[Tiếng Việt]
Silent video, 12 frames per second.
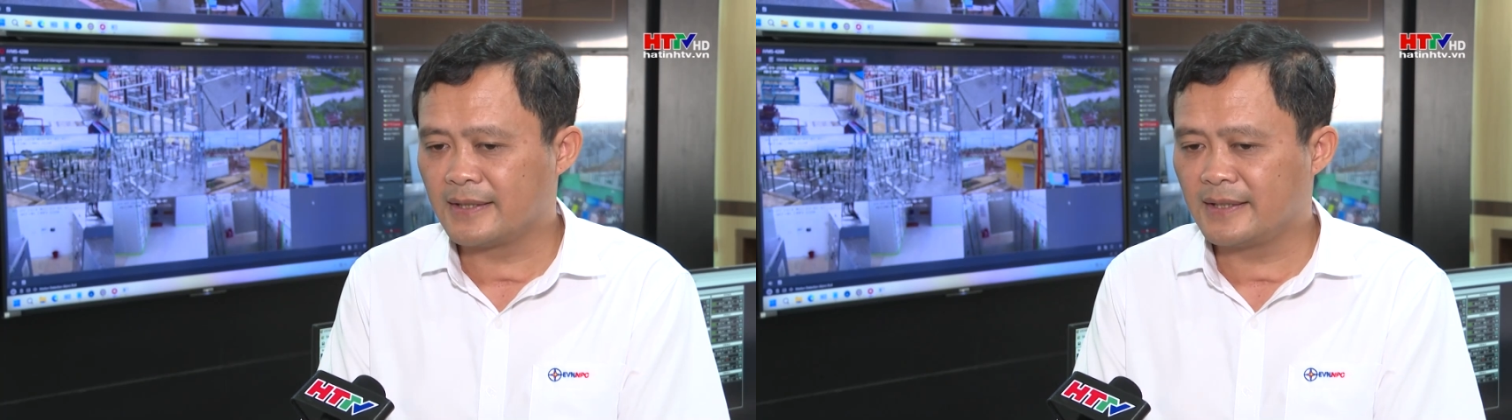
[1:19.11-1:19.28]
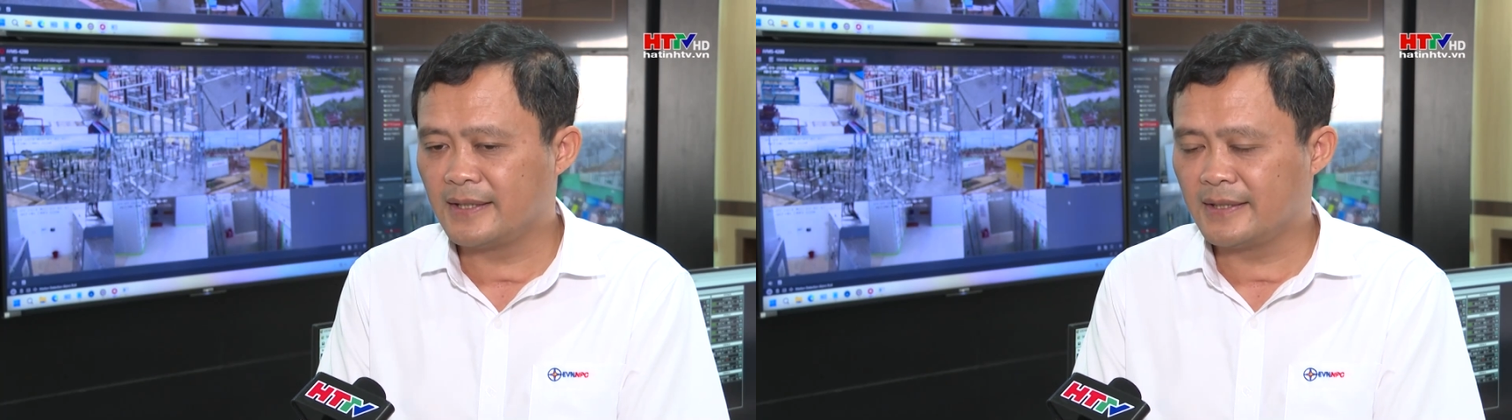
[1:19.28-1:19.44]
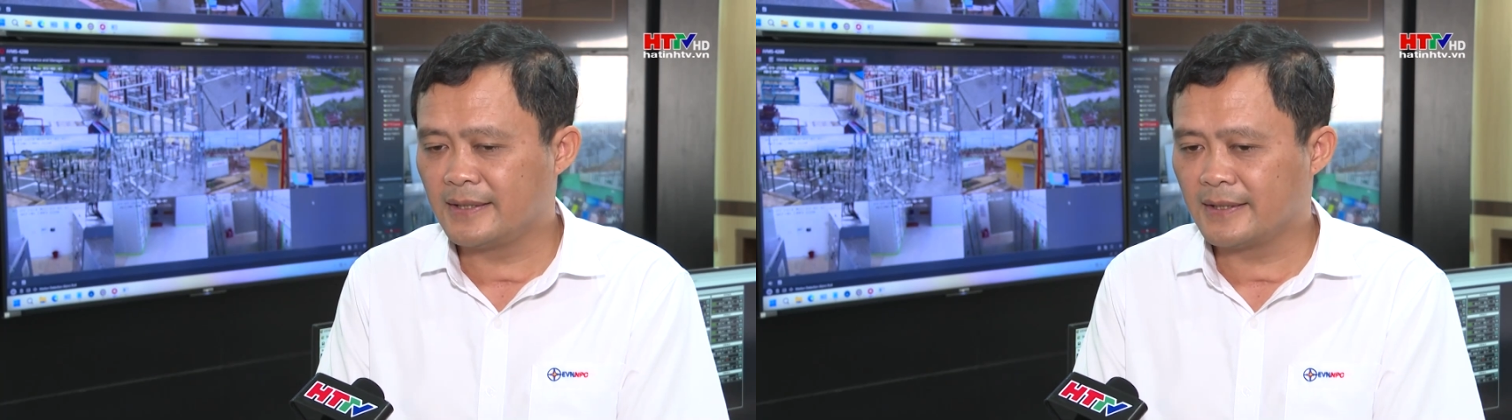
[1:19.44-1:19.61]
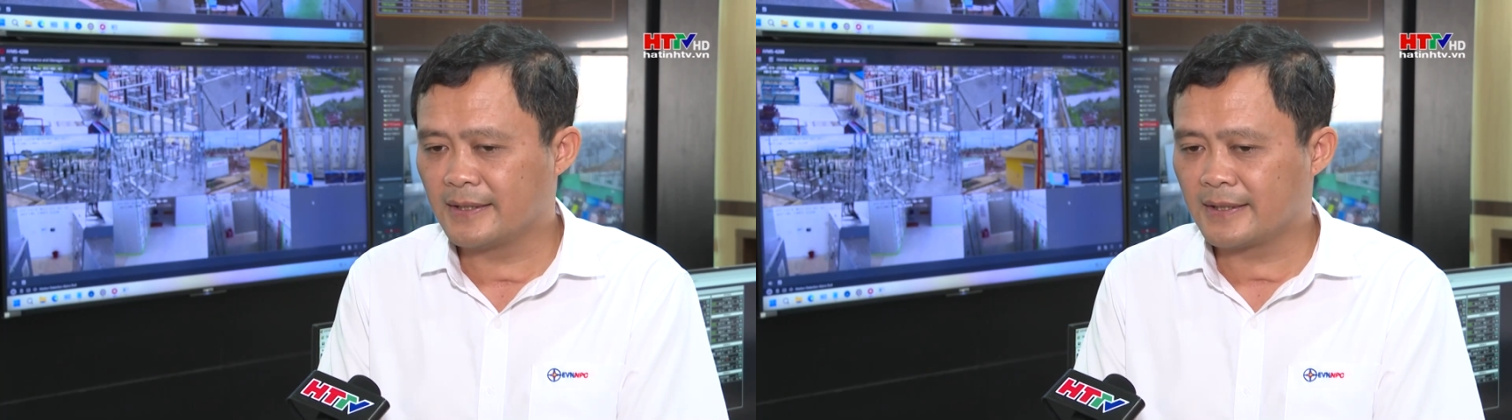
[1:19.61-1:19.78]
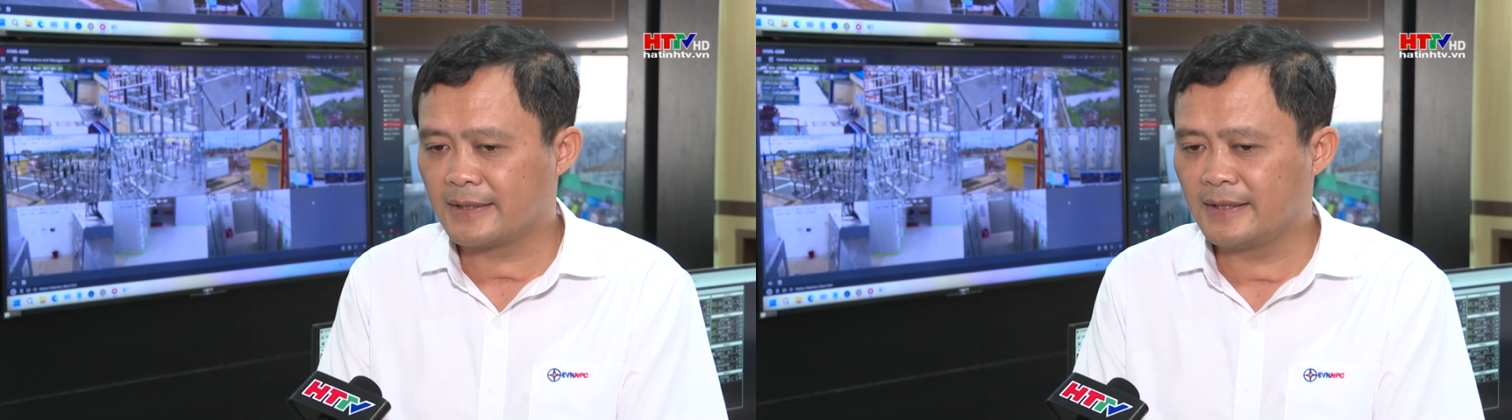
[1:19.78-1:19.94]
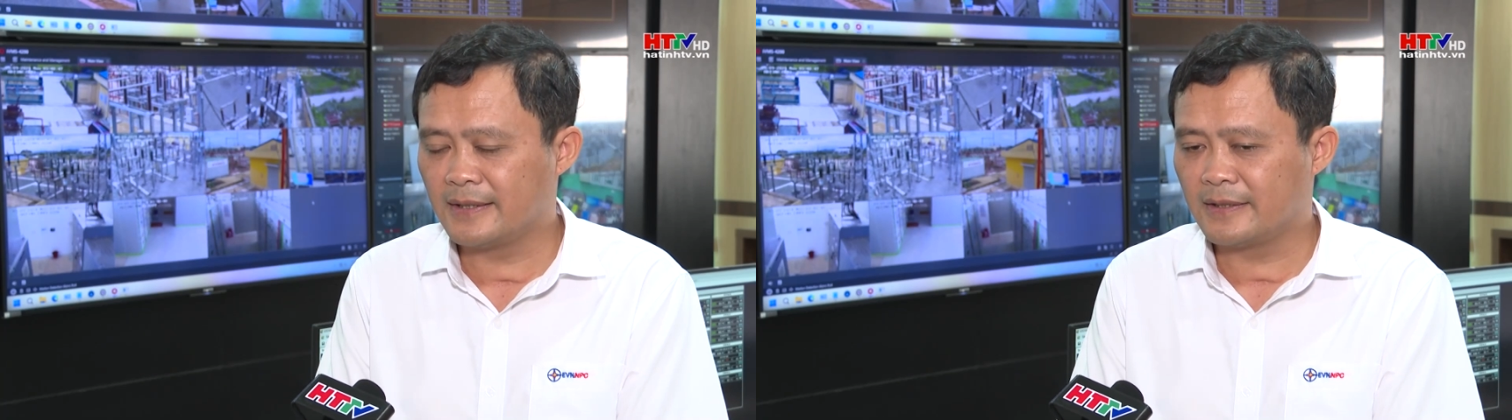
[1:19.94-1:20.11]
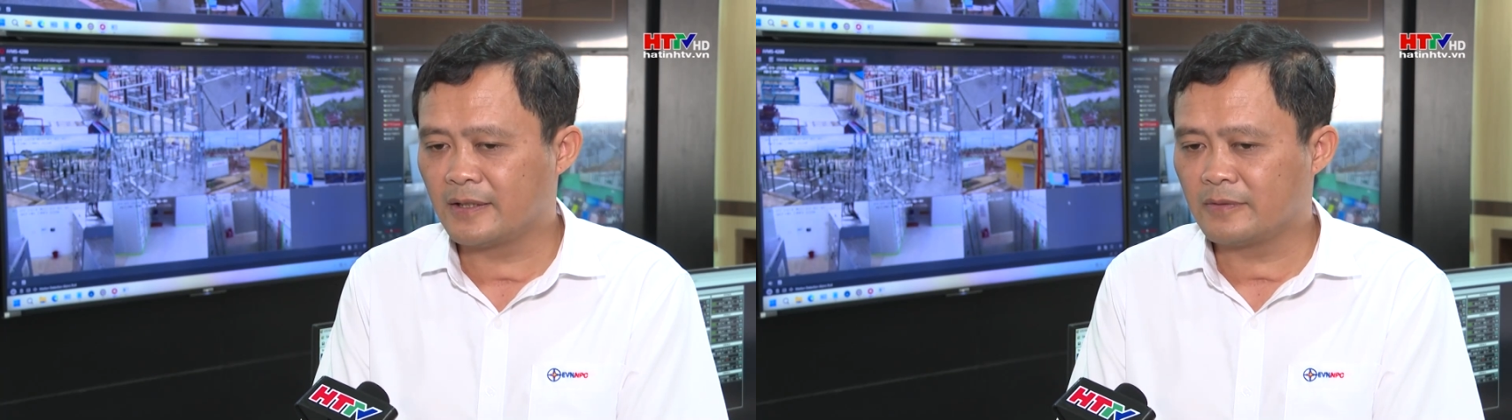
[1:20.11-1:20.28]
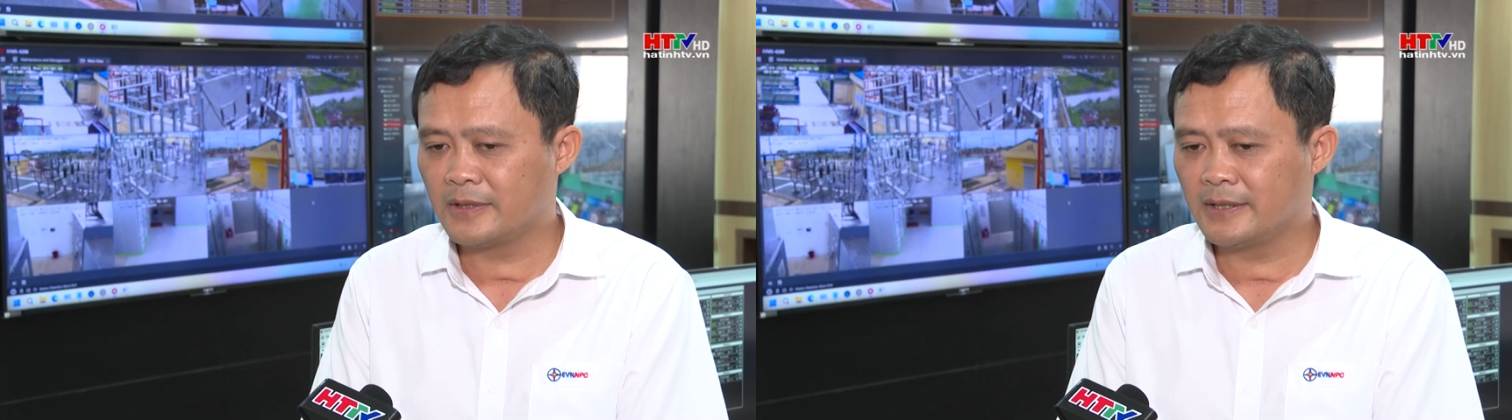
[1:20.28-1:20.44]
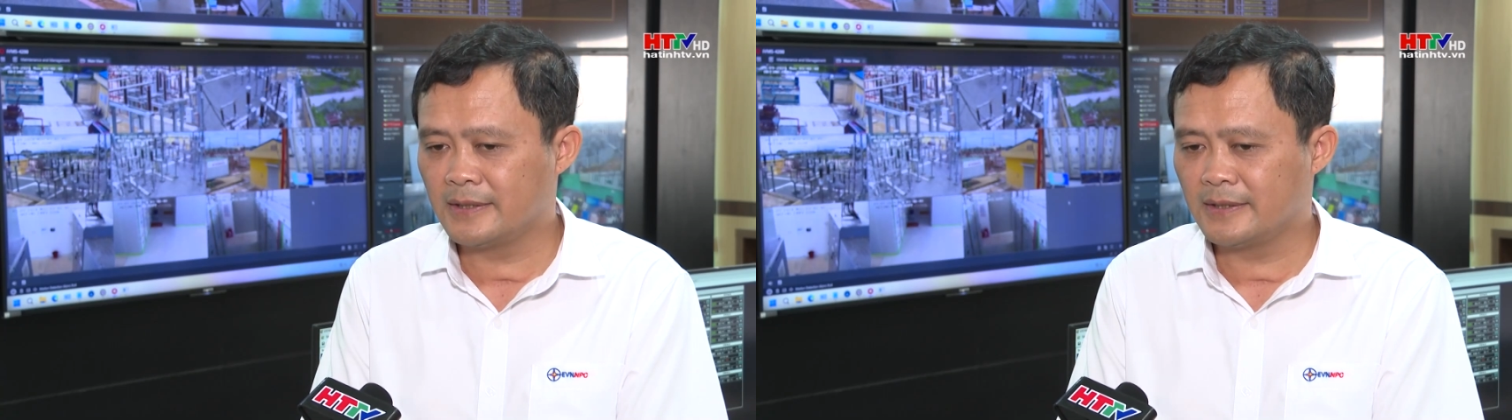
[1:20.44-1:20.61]
tình hình cắt điện
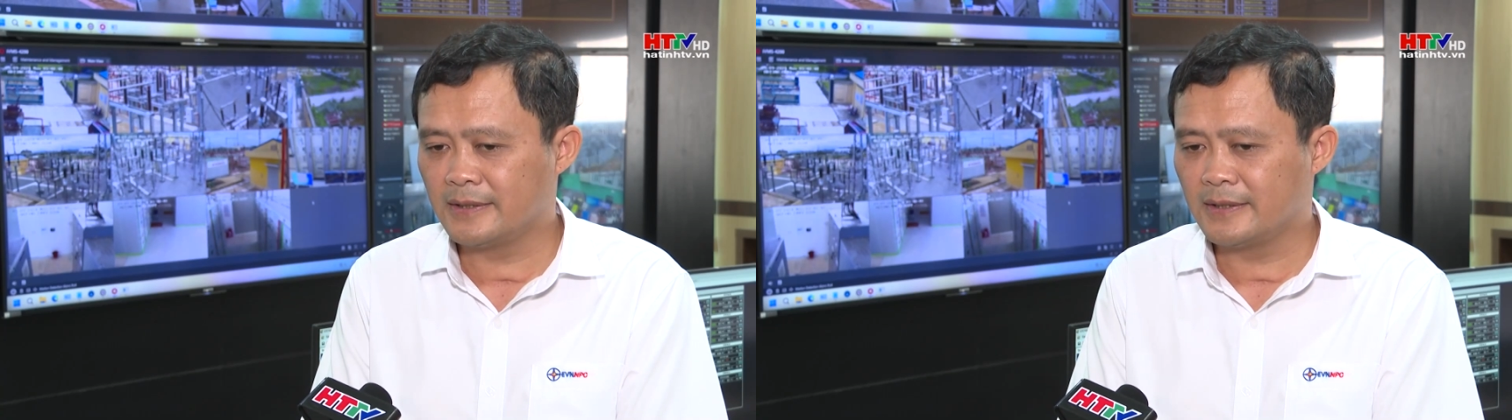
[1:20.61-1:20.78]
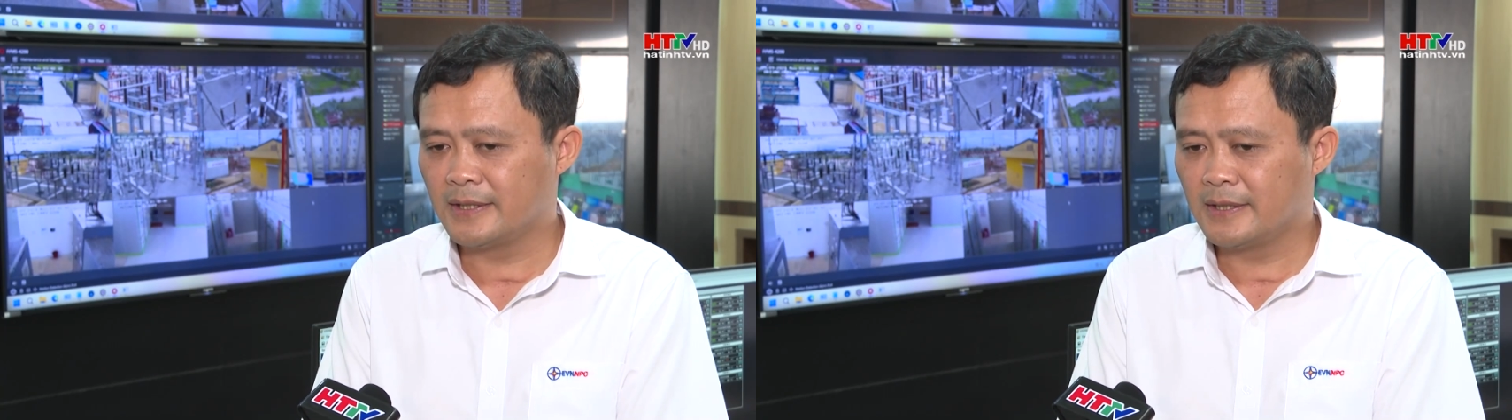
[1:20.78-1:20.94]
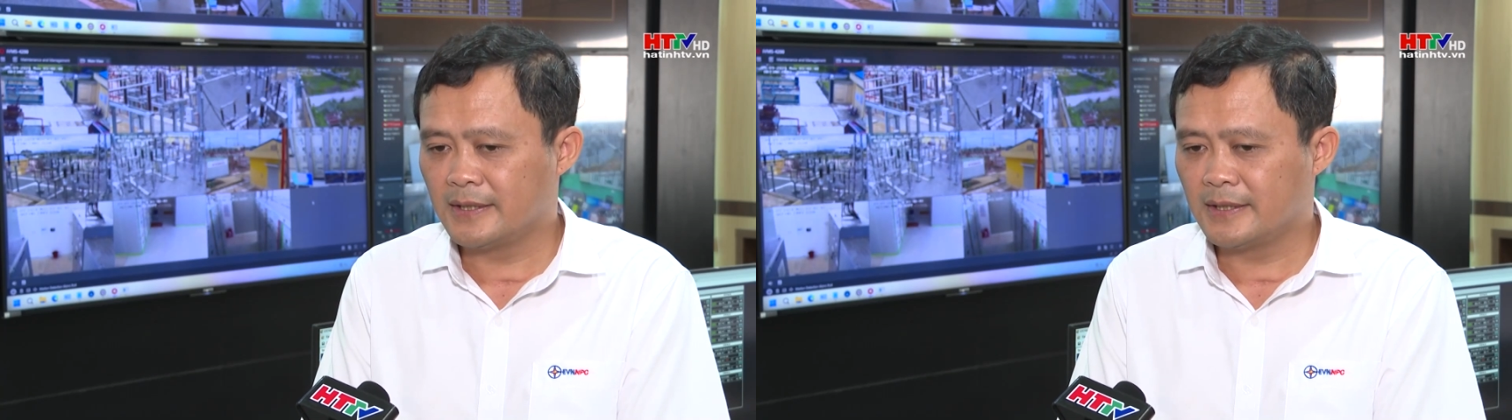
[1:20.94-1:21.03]
trong cái